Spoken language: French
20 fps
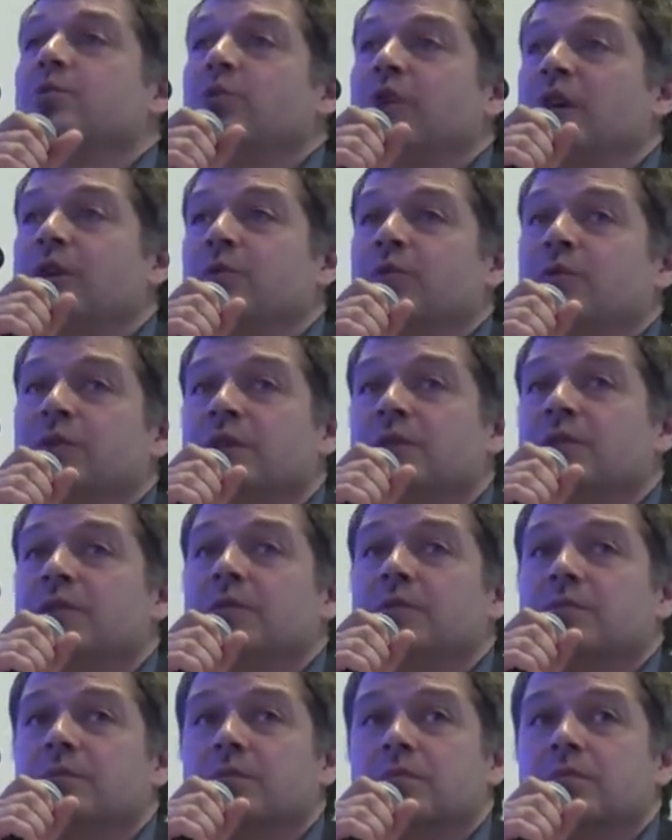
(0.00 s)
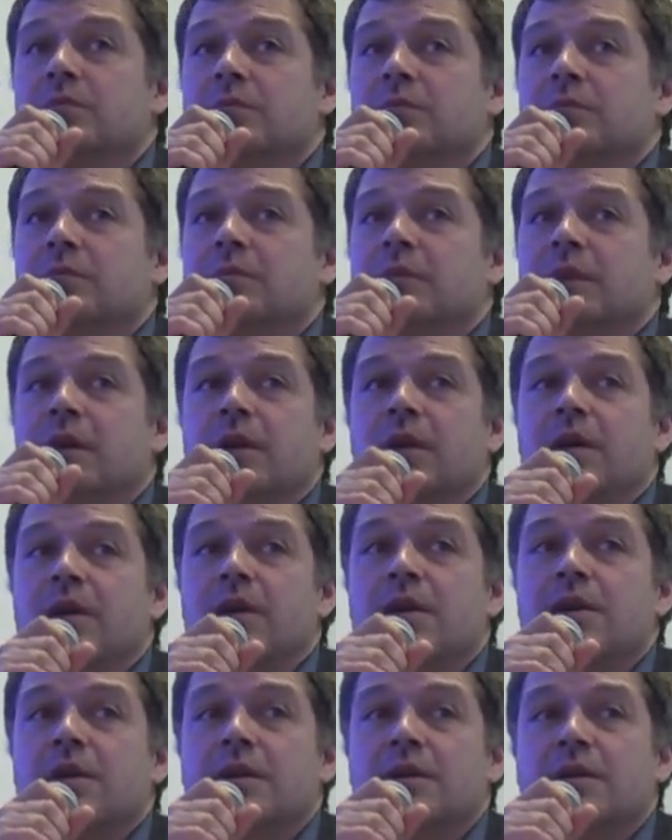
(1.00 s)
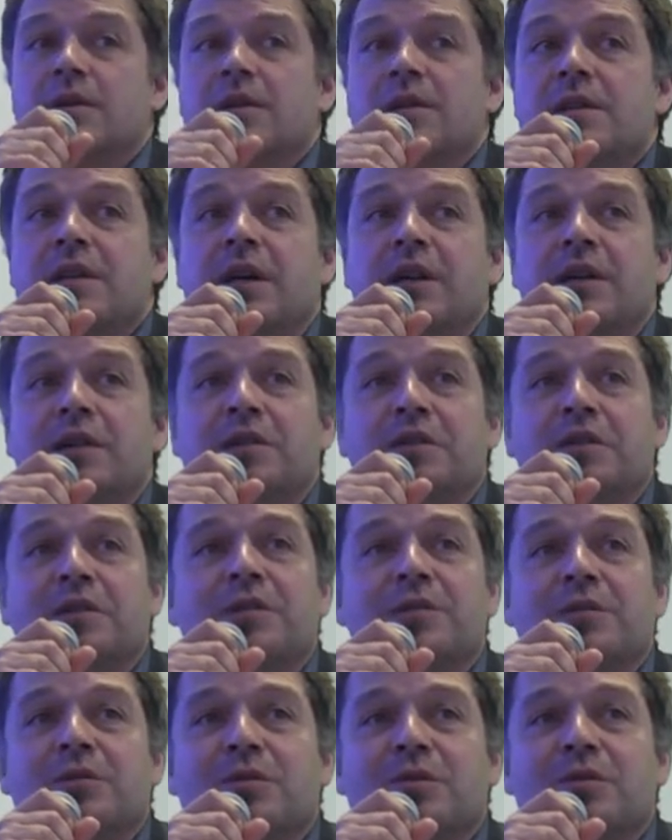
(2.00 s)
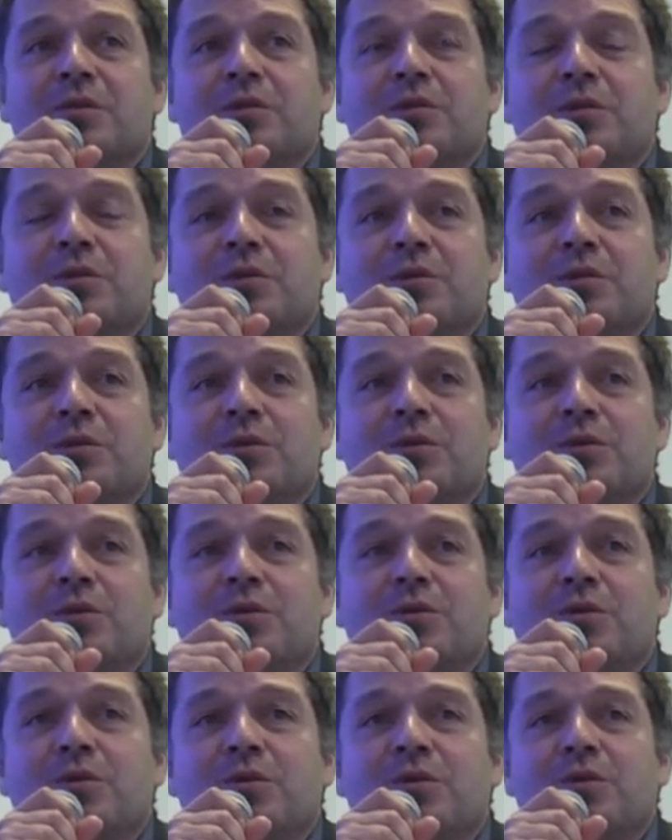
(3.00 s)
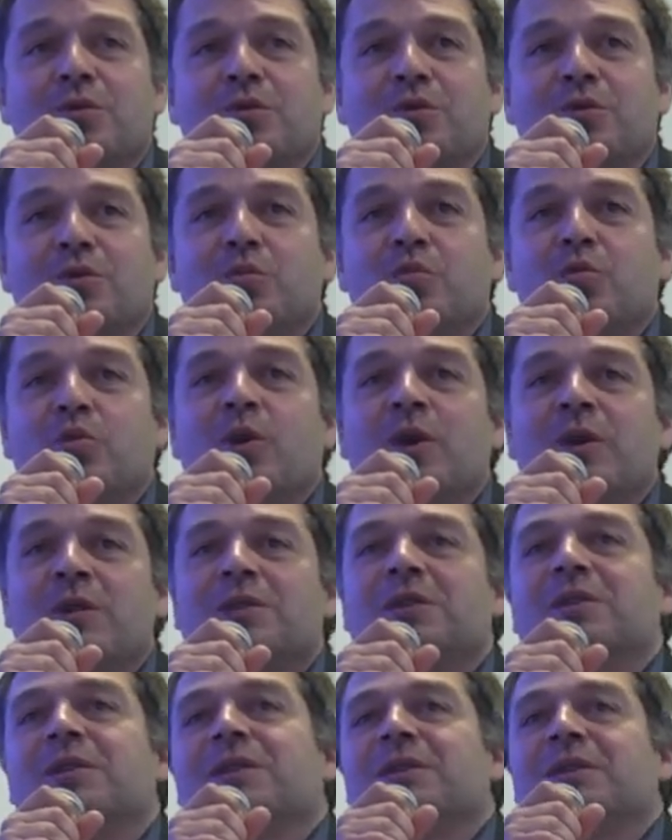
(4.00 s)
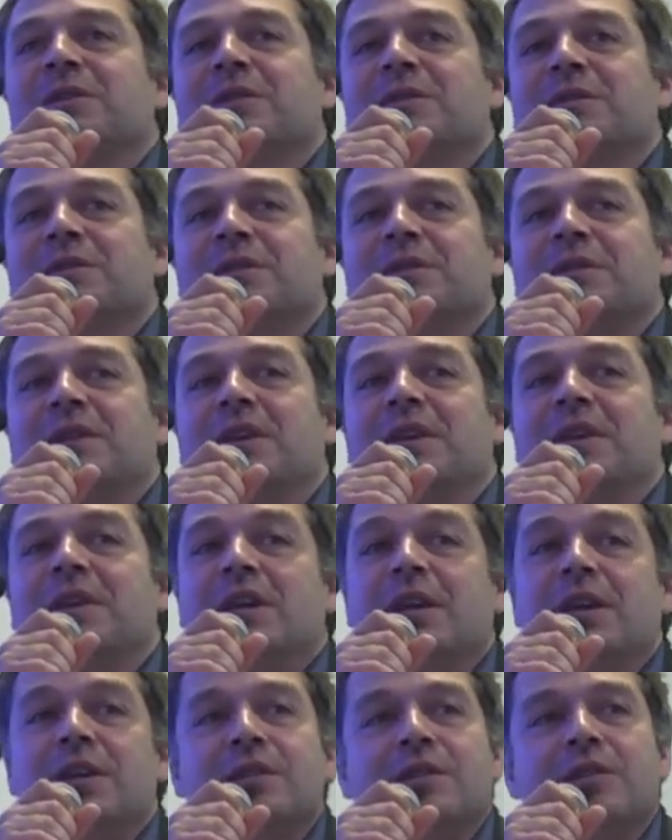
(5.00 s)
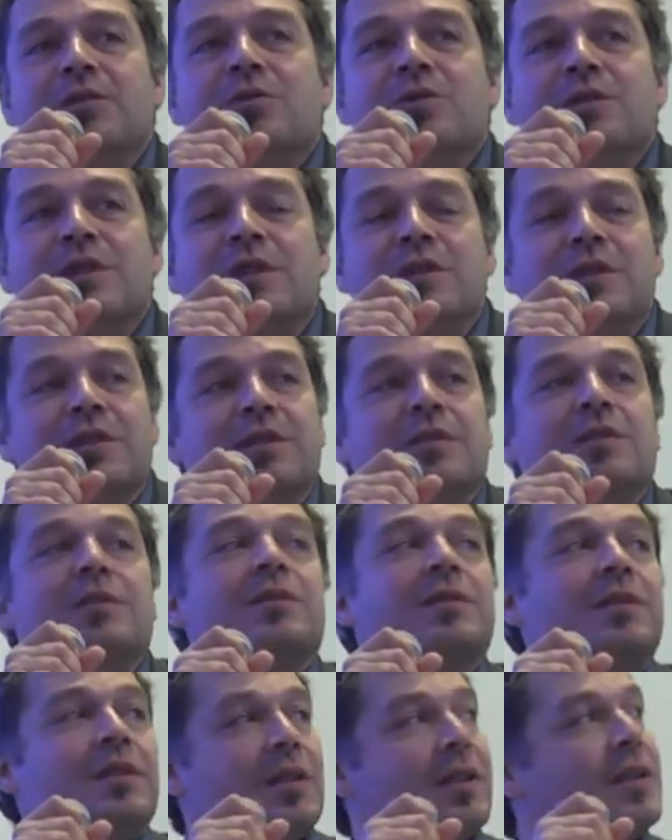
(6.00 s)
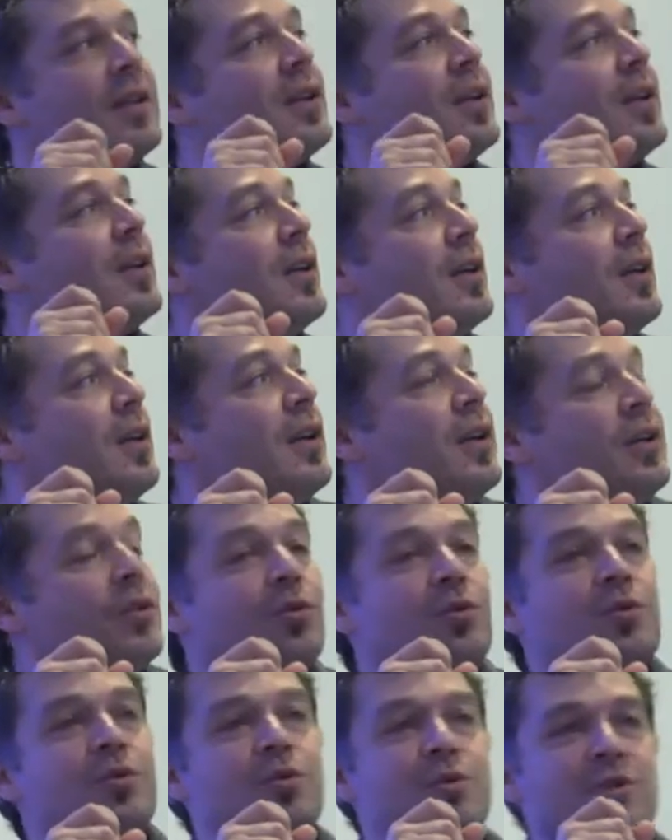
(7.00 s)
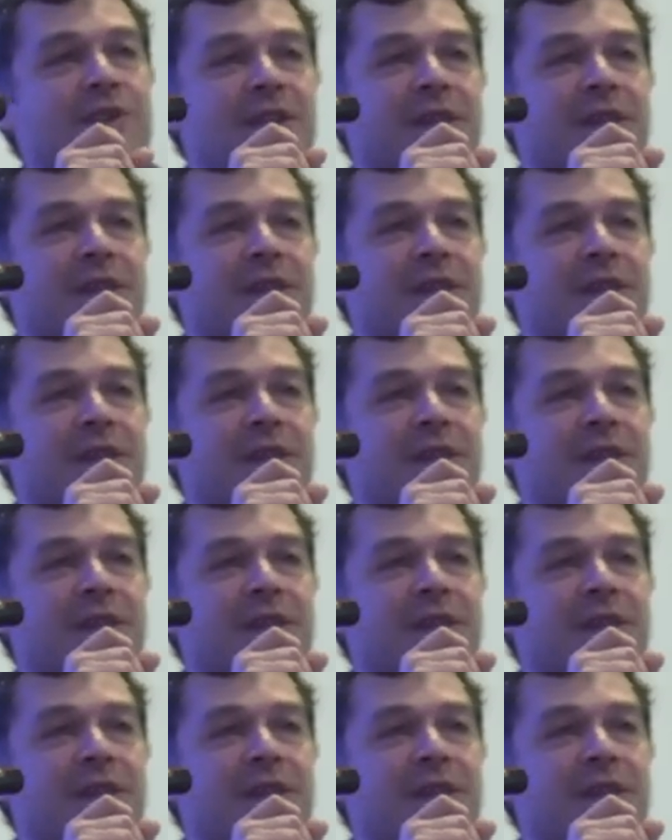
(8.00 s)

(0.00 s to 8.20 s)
de la confiance. C'est ça euh, le, point euh, clé euh, de cette... de,